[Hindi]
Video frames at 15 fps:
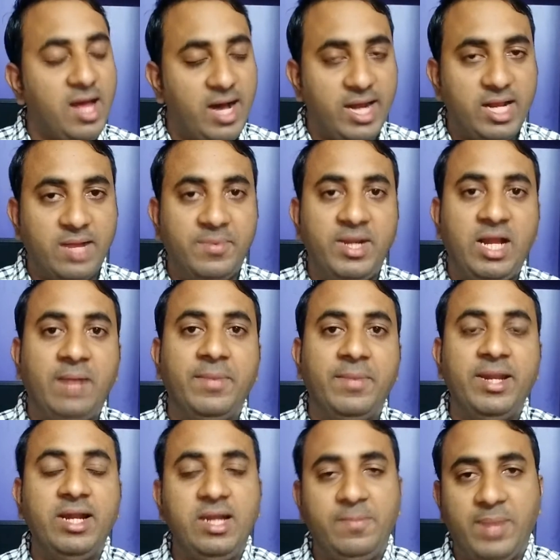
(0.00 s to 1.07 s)
हर कमेंट का
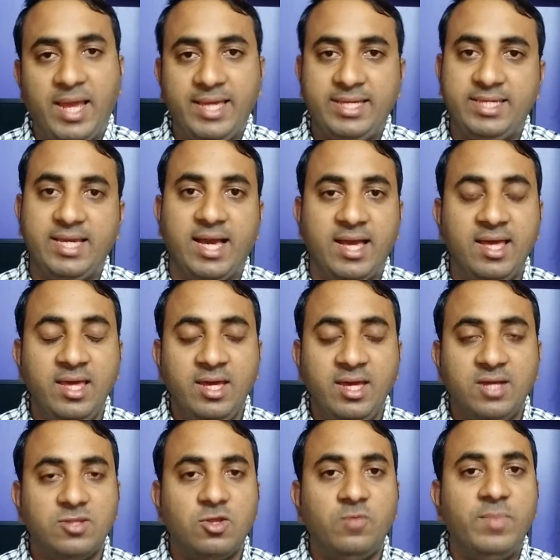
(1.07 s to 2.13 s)
मैंने रिप्लाई किया है
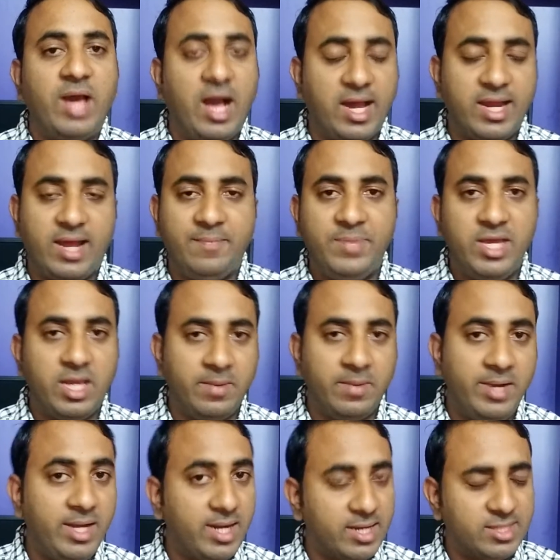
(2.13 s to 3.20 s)
तो मैं अगर आप भी
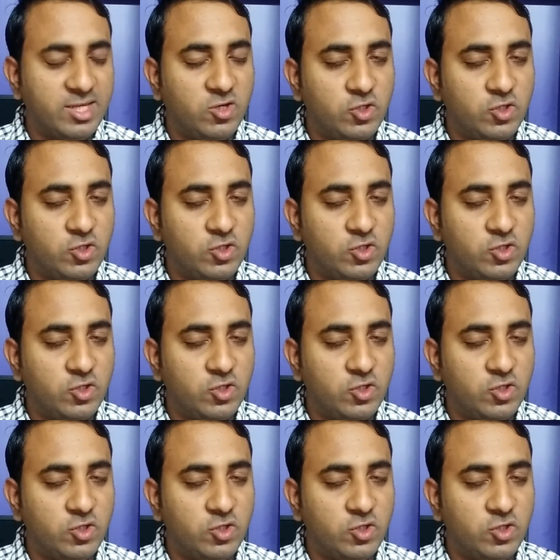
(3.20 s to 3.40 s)
कमेंट करते